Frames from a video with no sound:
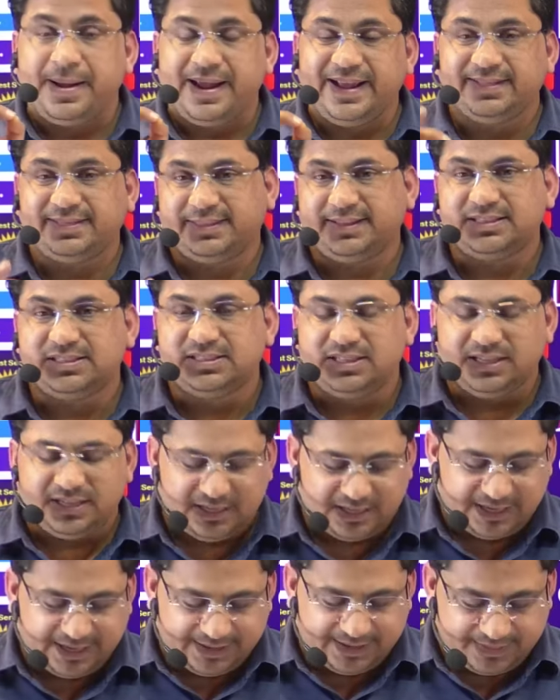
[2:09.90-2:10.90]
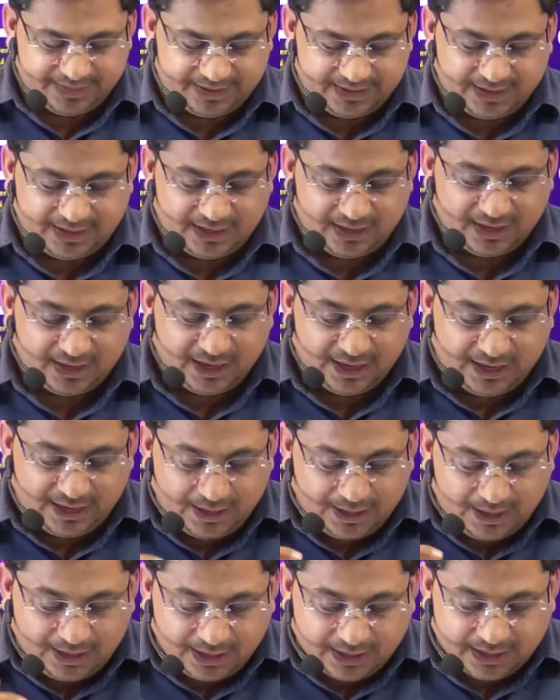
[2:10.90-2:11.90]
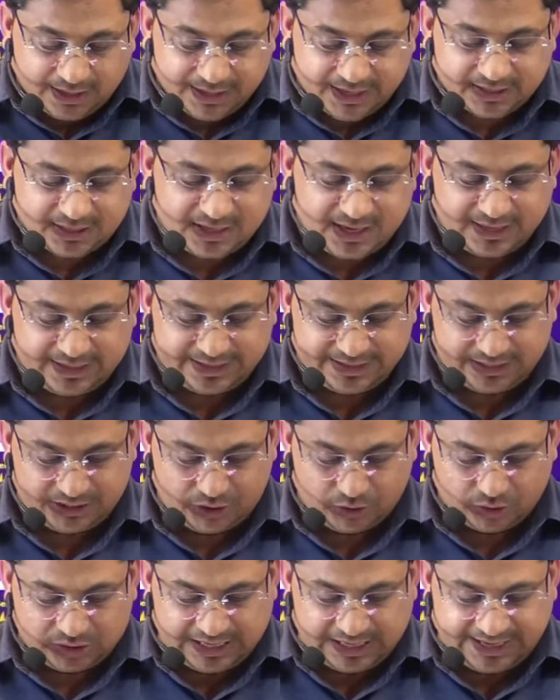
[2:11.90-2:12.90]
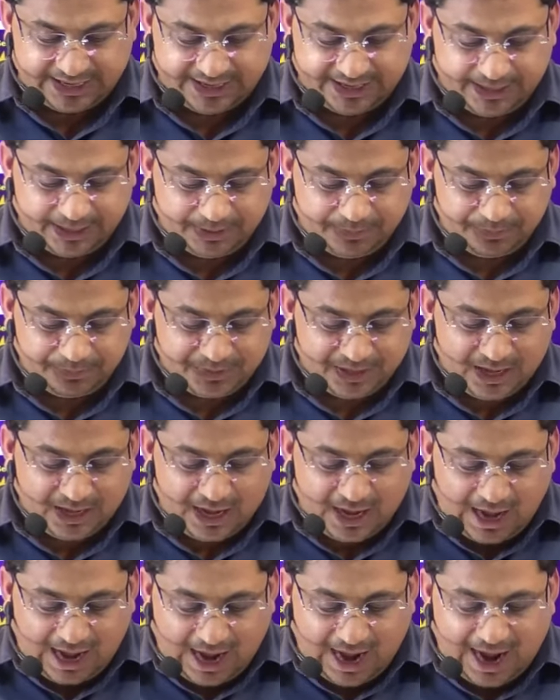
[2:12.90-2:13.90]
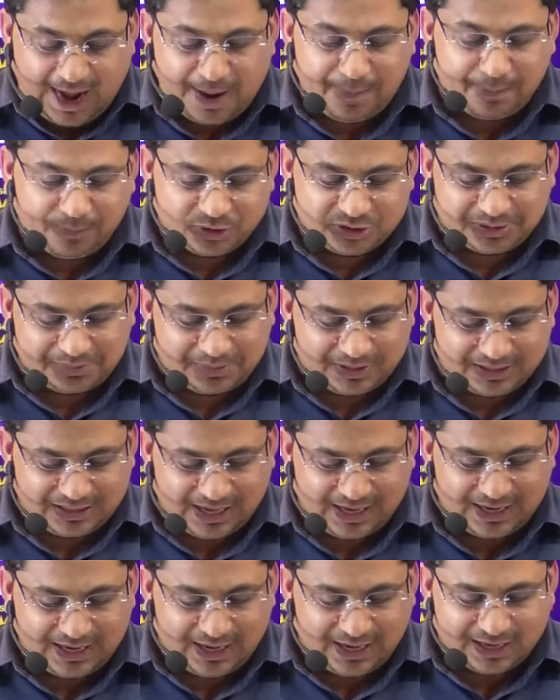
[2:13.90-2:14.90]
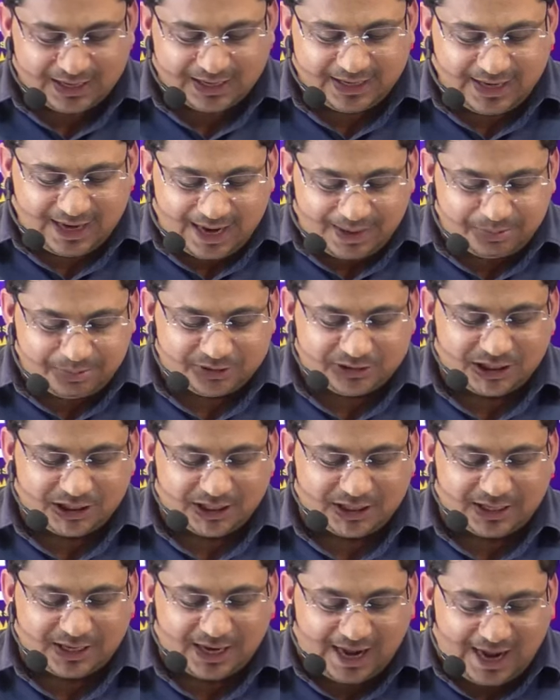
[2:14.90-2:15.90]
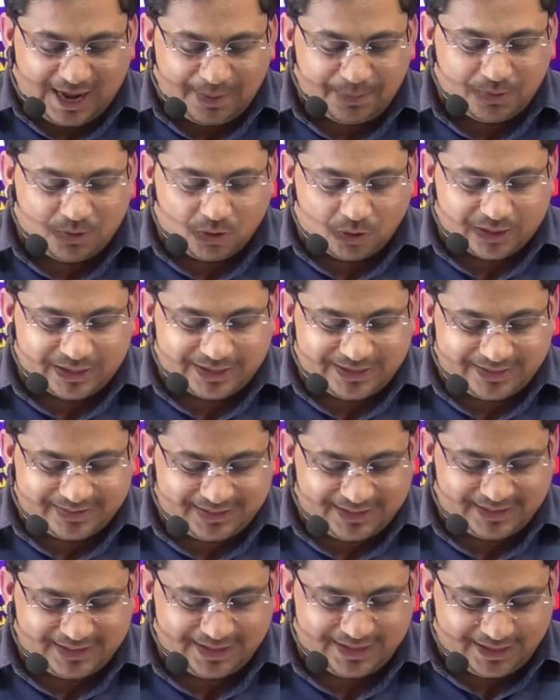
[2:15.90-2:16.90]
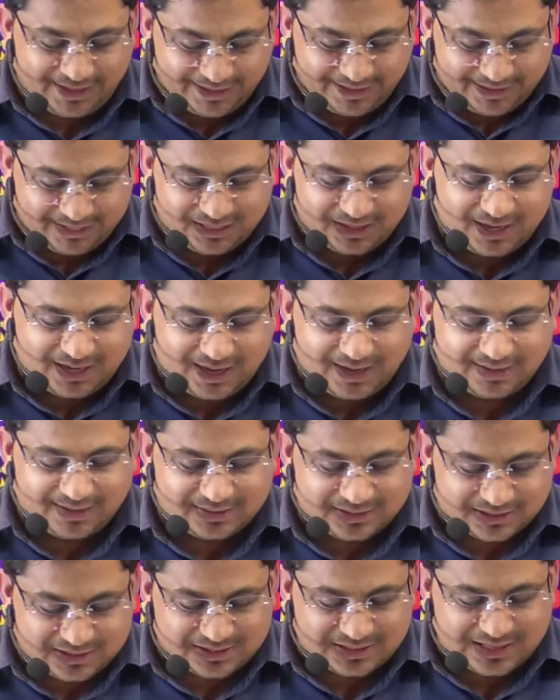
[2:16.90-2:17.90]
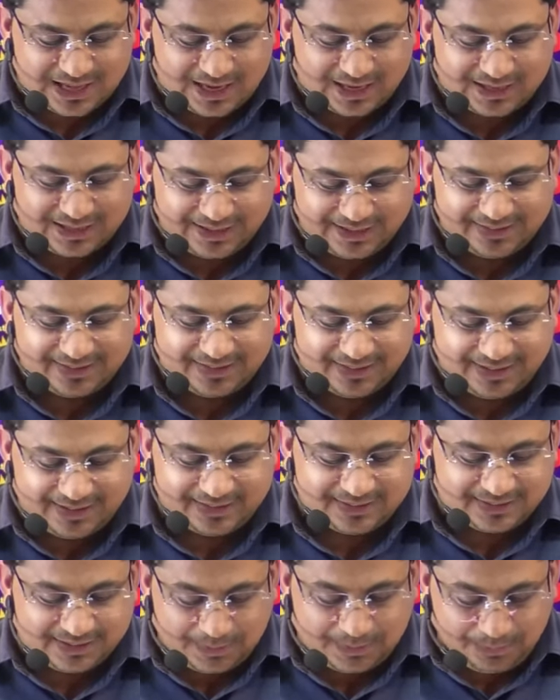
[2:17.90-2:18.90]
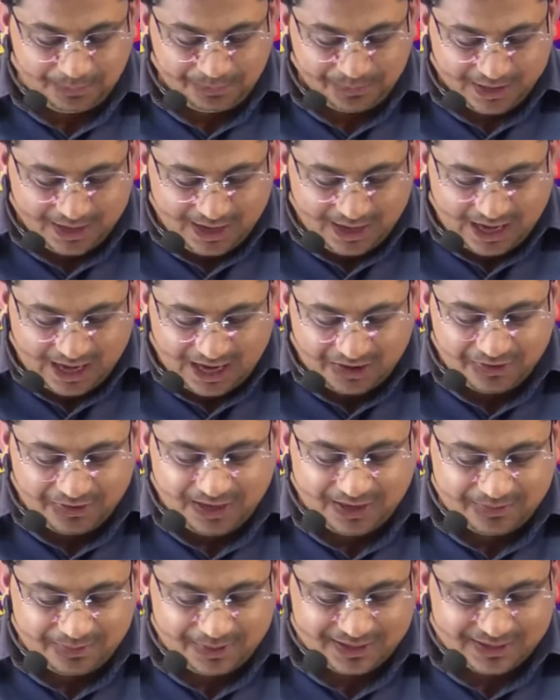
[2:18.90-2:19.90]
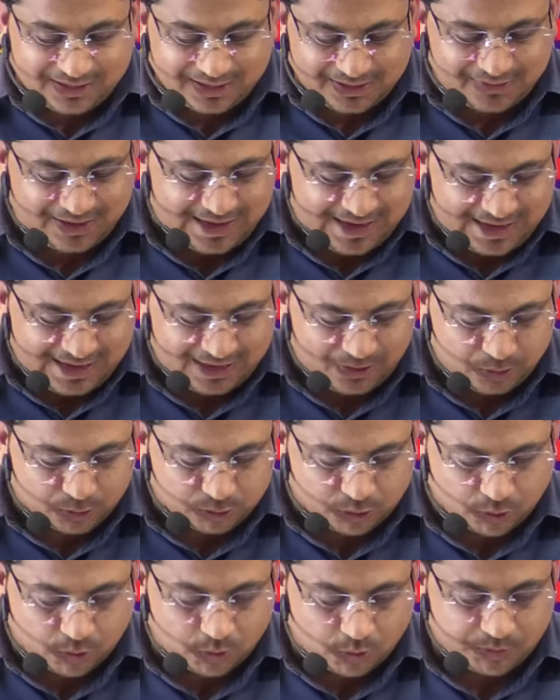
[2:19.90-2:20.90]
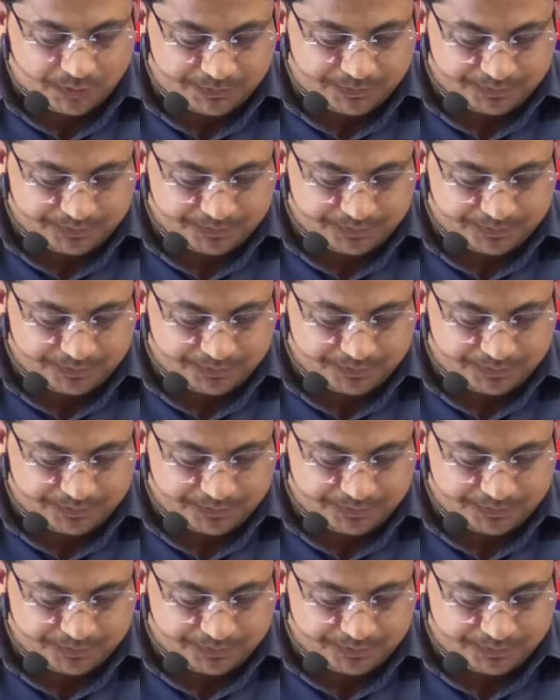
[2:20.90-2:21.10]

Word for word: पैंतीस दिन के अंदर कितने टेस्ट हो जाएंगे आप मुझे बताना कि अब तक आपको किसी ने इतना सस्ता टेस्ट सीरीज अवेलेबल करवाया हो तो